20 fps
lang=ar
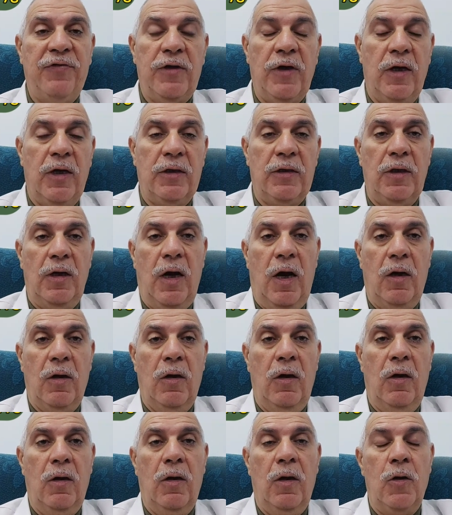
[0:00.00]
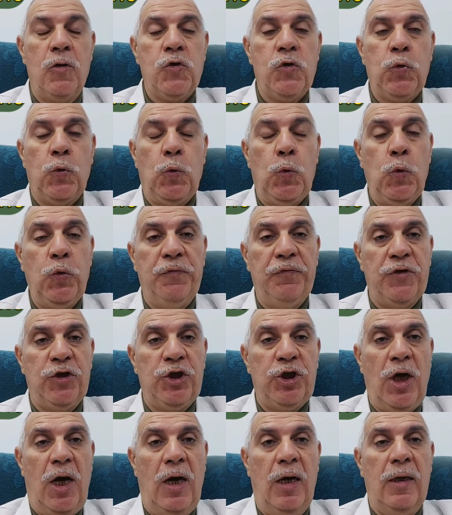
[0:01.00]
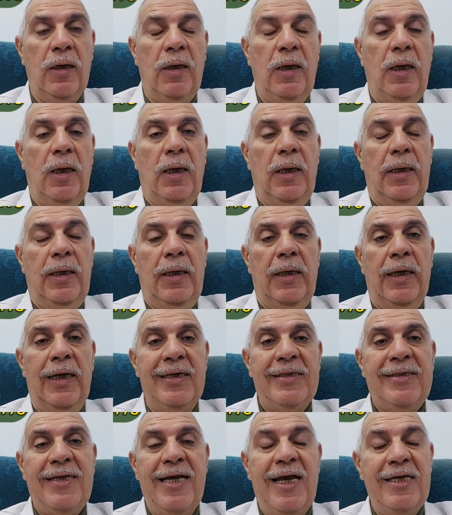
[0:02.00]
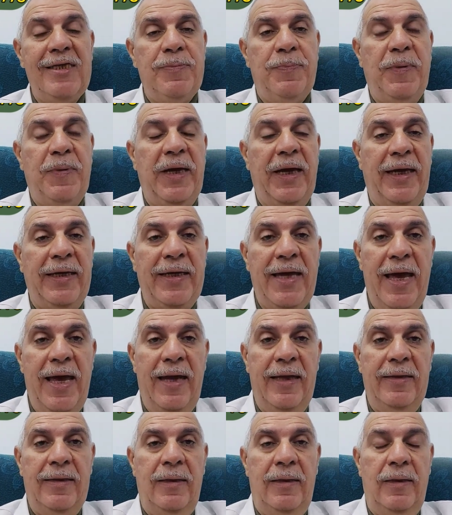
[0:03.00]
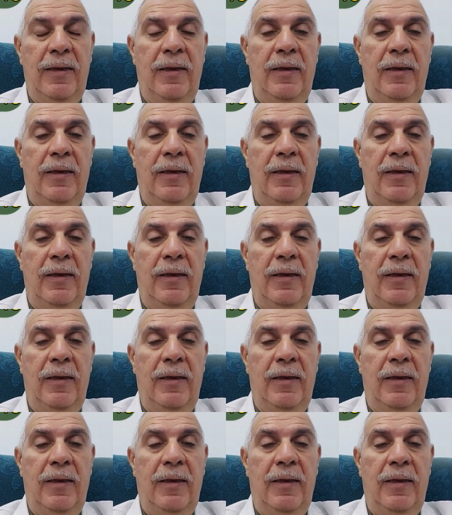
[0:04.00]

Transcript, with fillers: في درجه الحراره سقوط في الشعر احساس باعياء